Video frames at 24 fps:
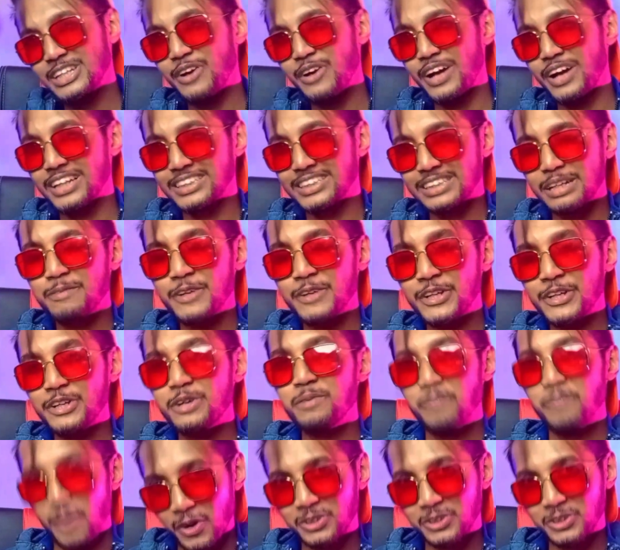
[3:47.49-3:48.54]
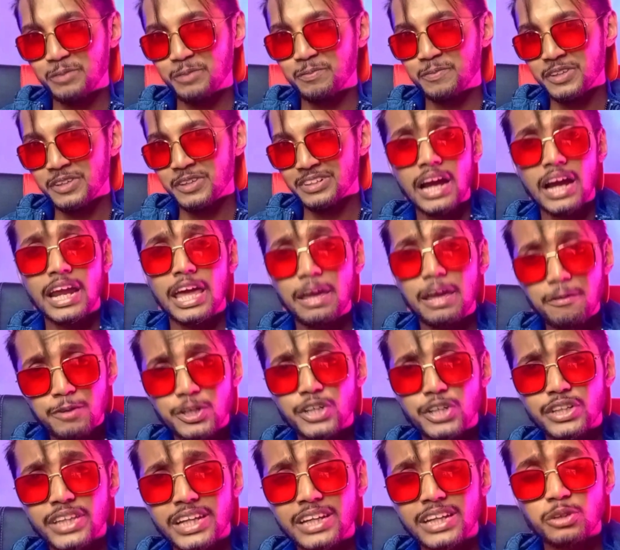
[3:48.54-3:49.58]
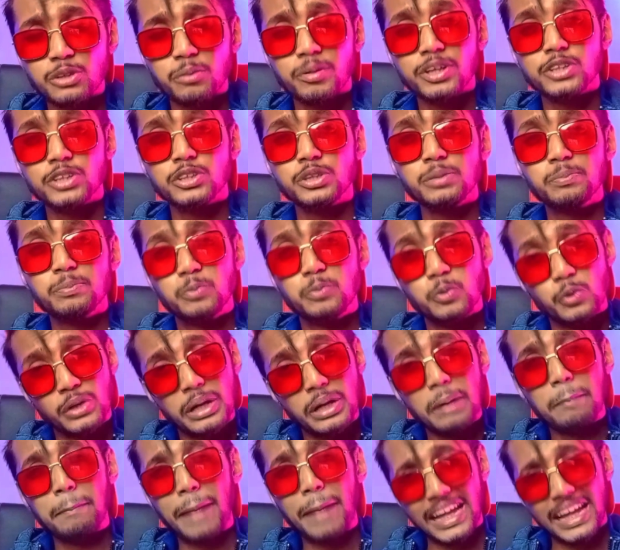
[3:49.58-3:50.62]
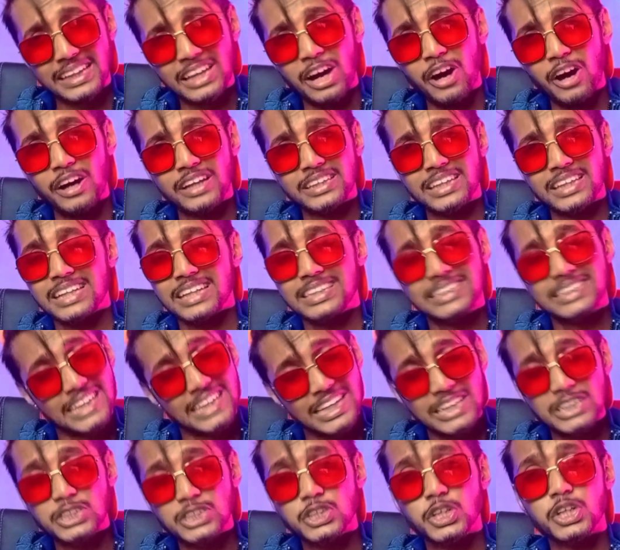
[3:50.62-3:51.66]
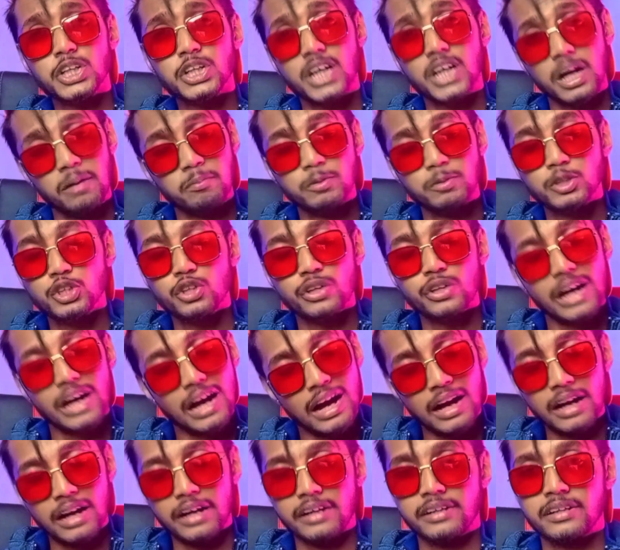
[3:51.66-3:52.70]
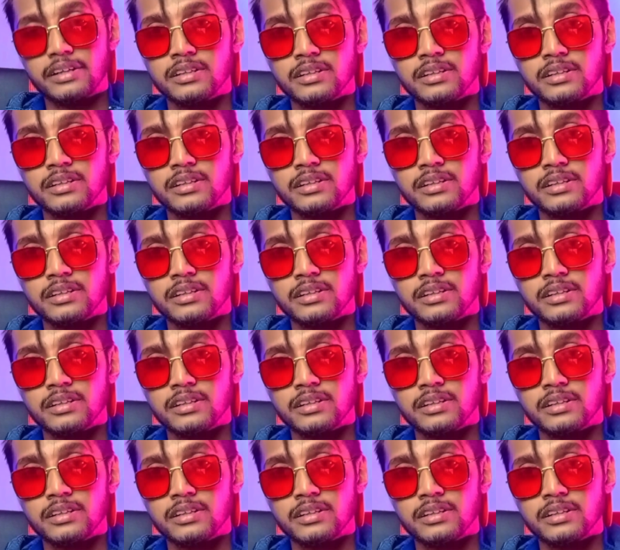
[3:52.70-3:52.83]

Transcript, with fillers: ছিল আজকের ভিডিওর বক্তব্য আর এই ভিডিও দেখে তোমার যদি বুকে ব্যথা হয় তাহলে চেঞ্জ ইউর কমজোর হার্ট